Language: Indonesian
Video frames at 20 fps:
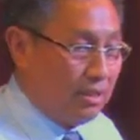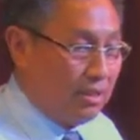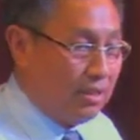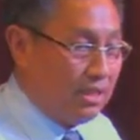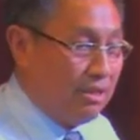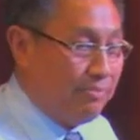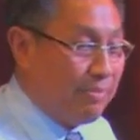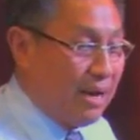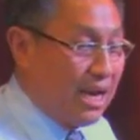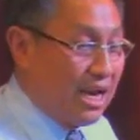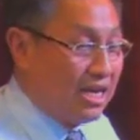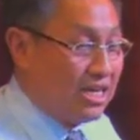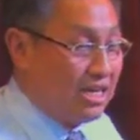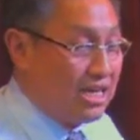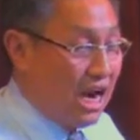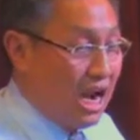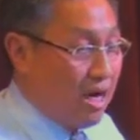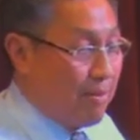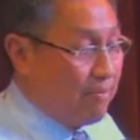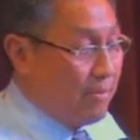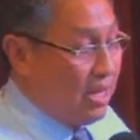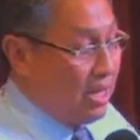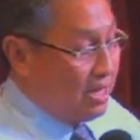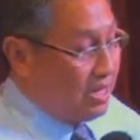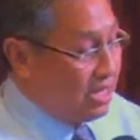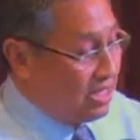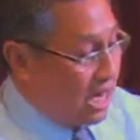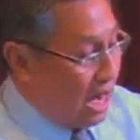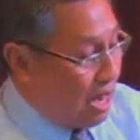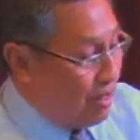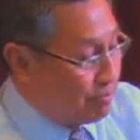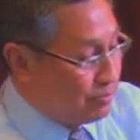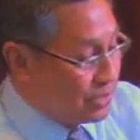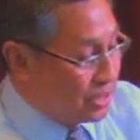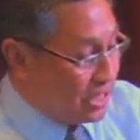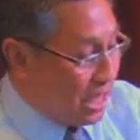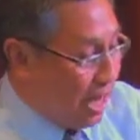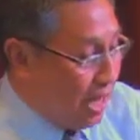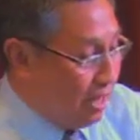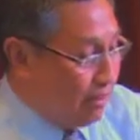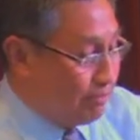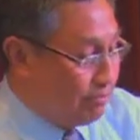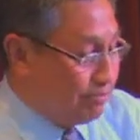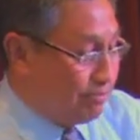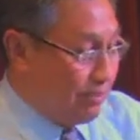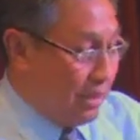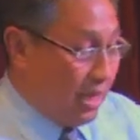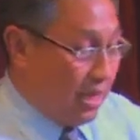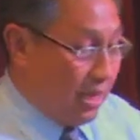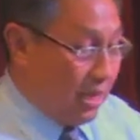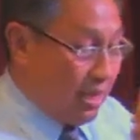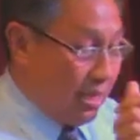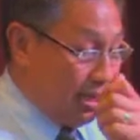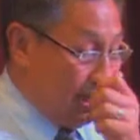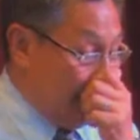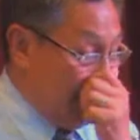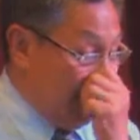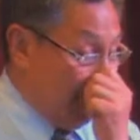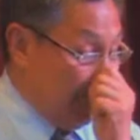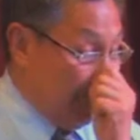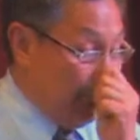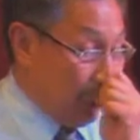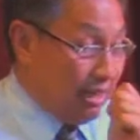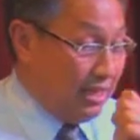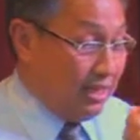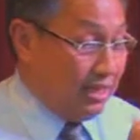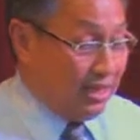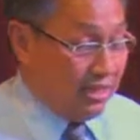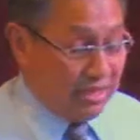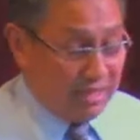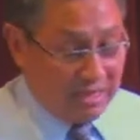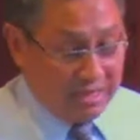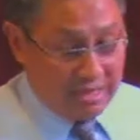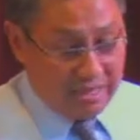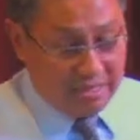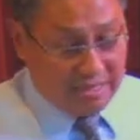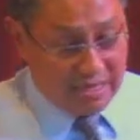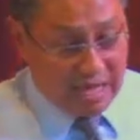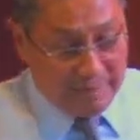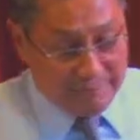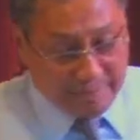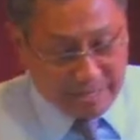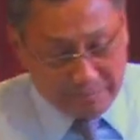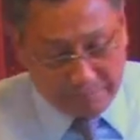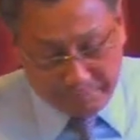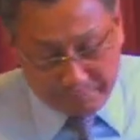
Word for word: Di mana di dalam di dalam Psalm uh, uh, uh, uh, uh, uh, apa